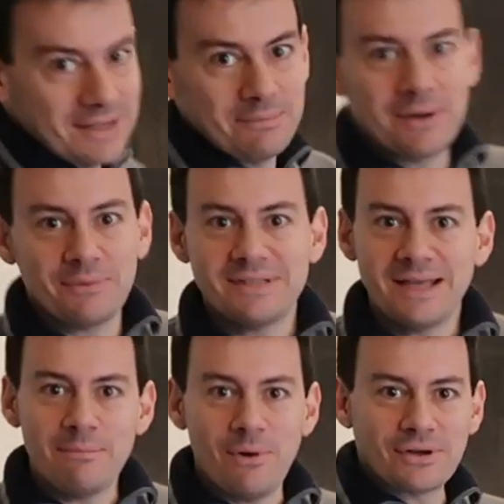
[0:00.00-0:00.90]
sempre in
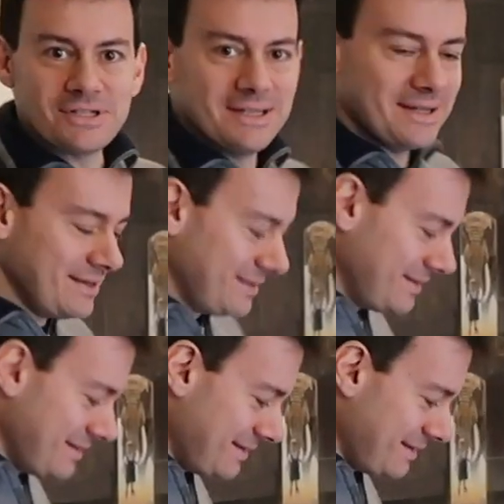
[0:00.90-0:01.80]
questi unboxing.
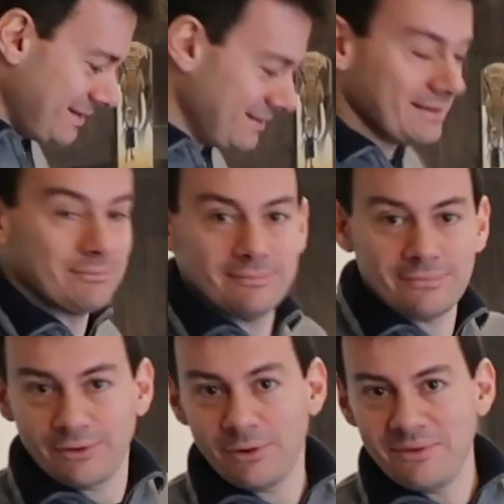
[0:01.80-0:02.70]
Eh,
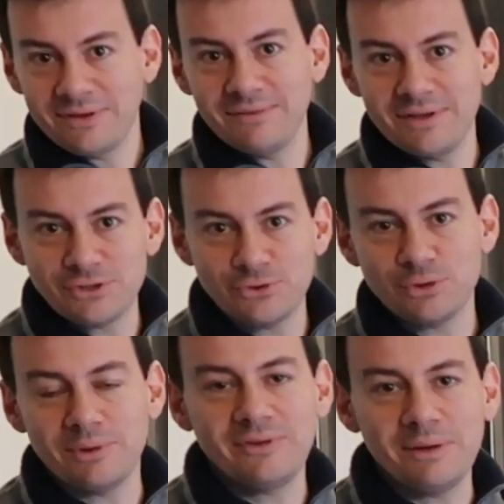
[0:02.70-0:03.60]
come avete visto,
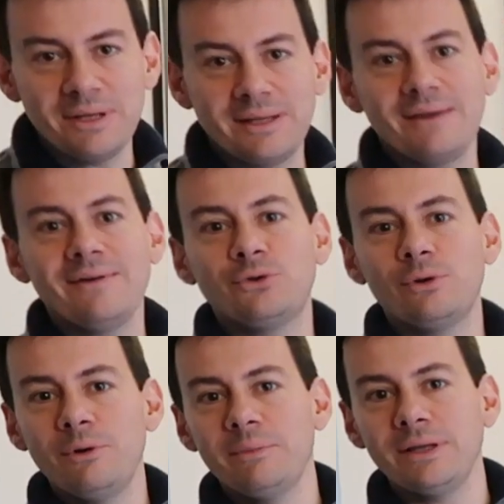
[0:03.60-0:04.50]
insomma, finalmente è arrivato
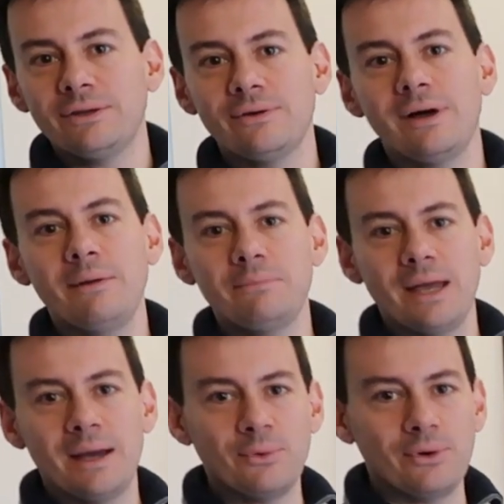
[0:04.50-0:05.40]
il momento,
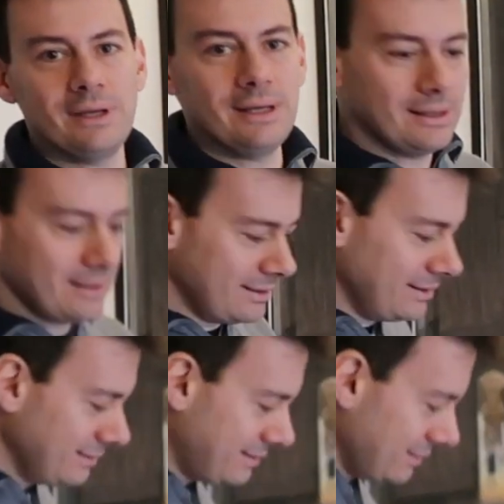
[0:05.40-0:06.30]
abbiamo il
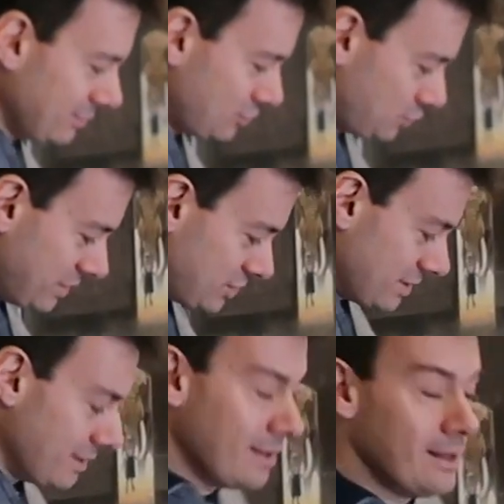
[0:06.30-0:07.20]
Nintendo Switch.